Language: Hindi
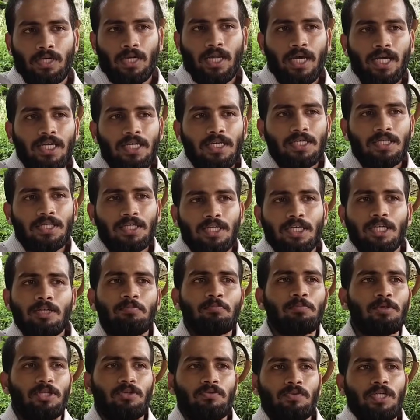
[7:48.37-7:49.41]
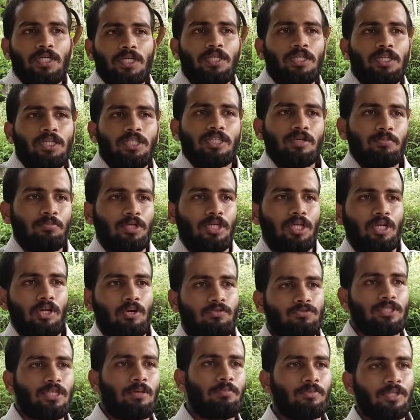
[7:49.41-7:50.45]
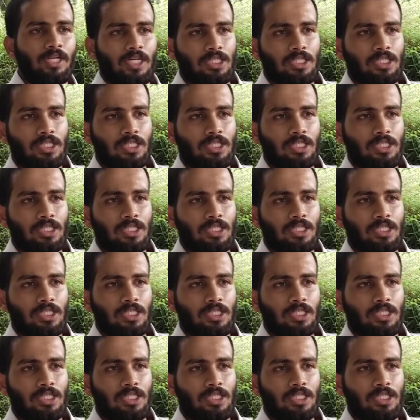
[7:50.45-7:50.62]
like in between in the middle of some